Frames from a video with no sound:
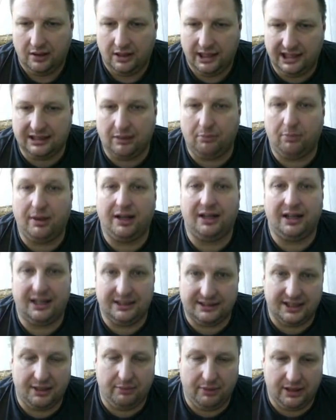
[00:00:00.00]
Это
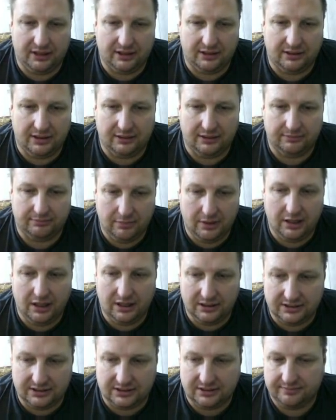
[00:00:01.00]
баланс, ребята, да,
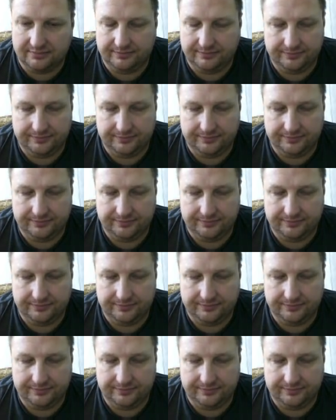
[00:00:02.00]
баланс.